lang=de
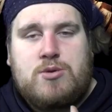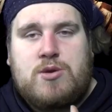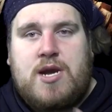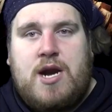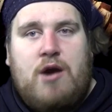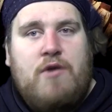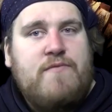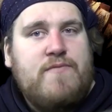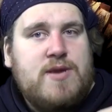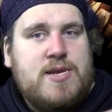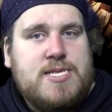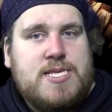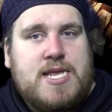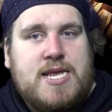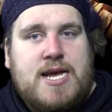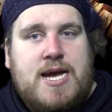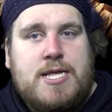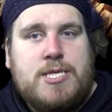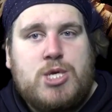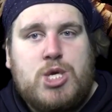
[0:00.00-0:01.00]
Zu kaufen und ins
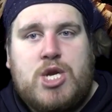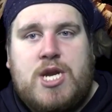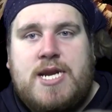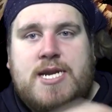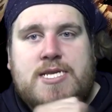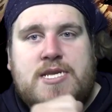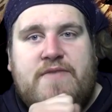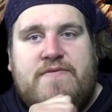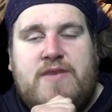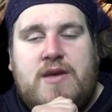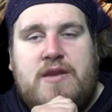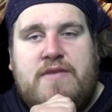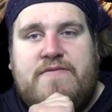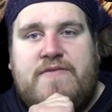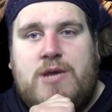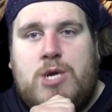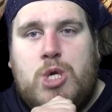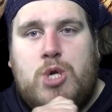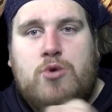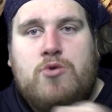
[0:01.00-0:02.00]
Regal zu stellen ist auf jeden
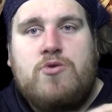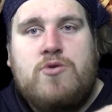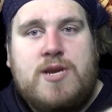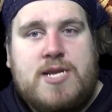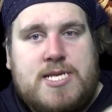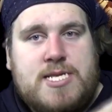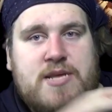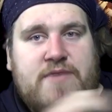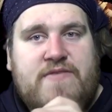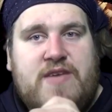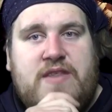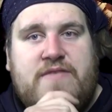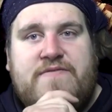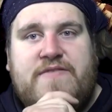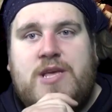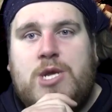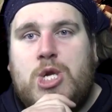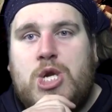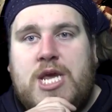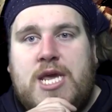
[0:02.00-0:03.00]
Fall schön und es ist auf jeden
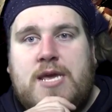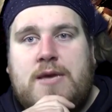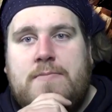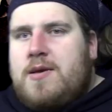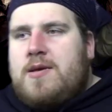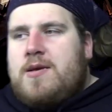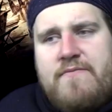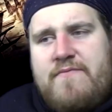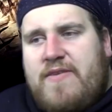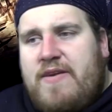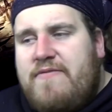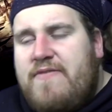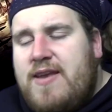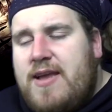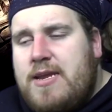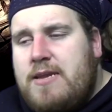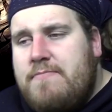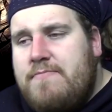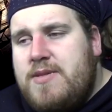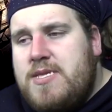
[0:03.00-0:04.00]
Fall schick. Wäre
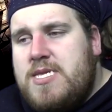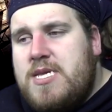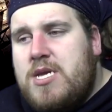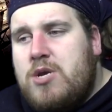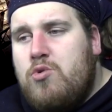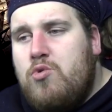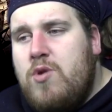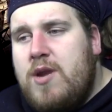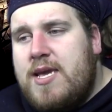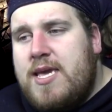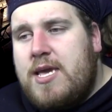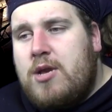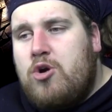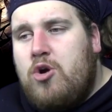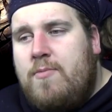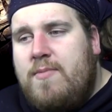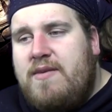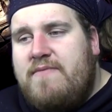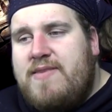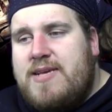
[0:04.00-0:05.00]
vielleicht ein bisschen cooler
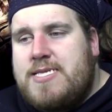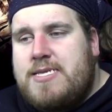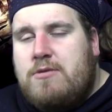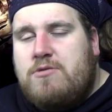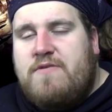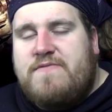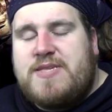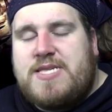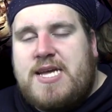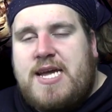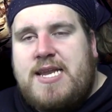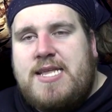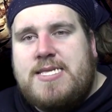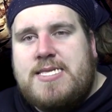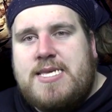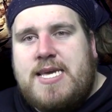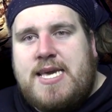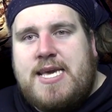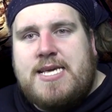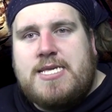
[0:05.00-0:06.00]
gekommen, weil Sound of
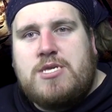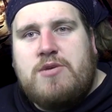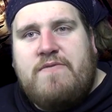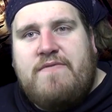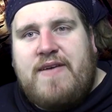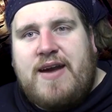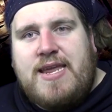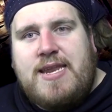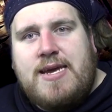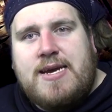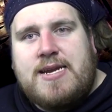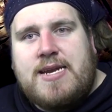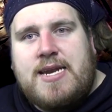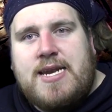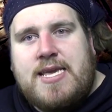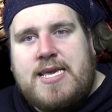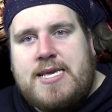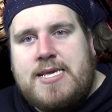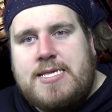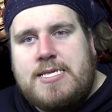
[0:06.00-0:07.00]
Silence ja eher so
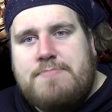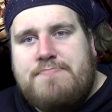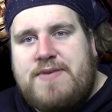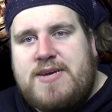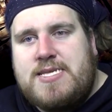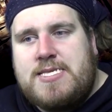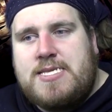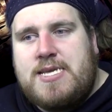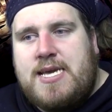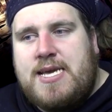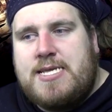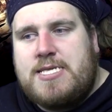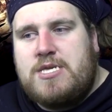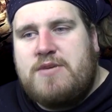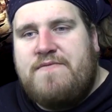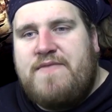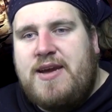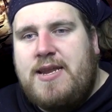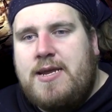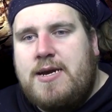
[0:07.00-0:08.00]
weihnachtlich ist, passt ja eher
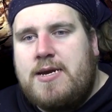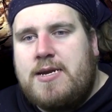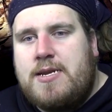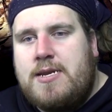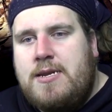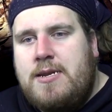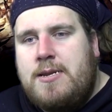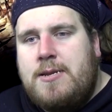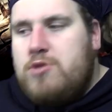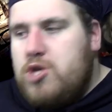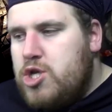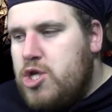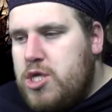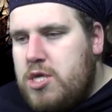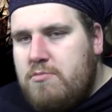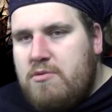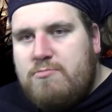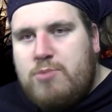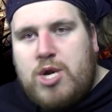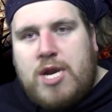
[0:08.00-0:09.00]
zu Weihnachten. Ich sitze
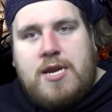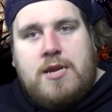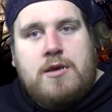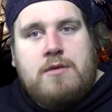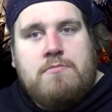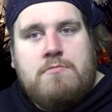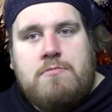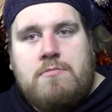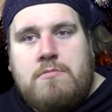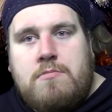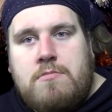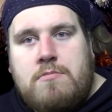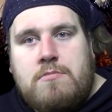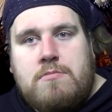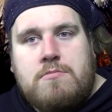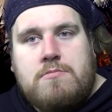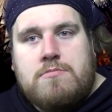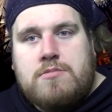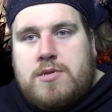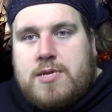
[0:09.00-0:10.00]
hier mit dem Ständer.
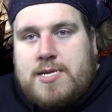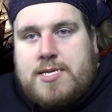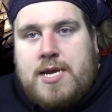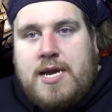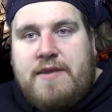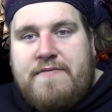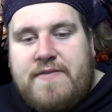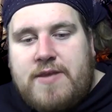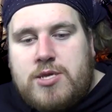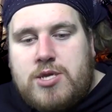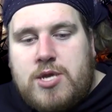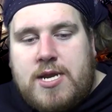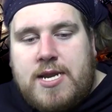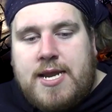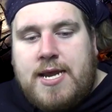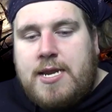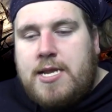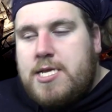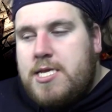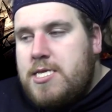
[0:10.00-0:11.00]
Das ist ganz einfach zu
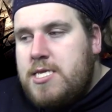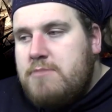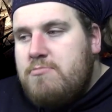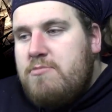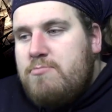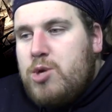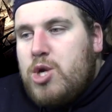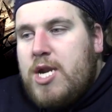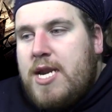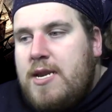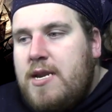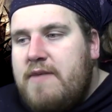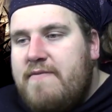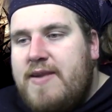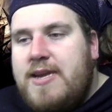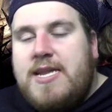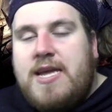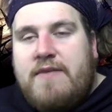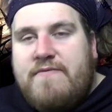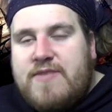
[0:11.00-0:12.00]
erklären. Ich sitze hier mit dem Ständer,
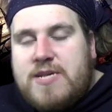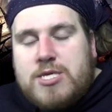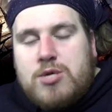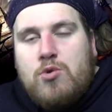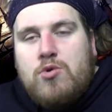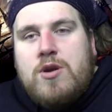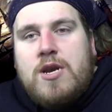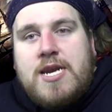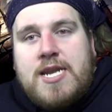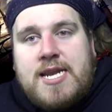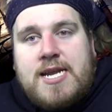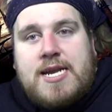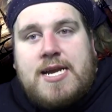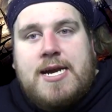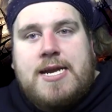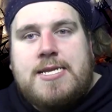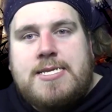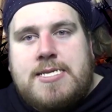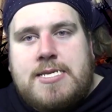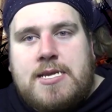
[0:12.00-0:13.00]
weil die einfach so ultra
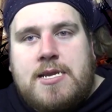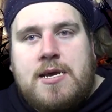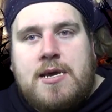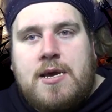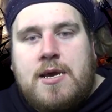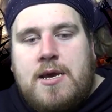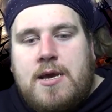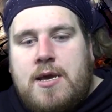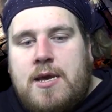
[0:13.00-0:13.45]
geil sind.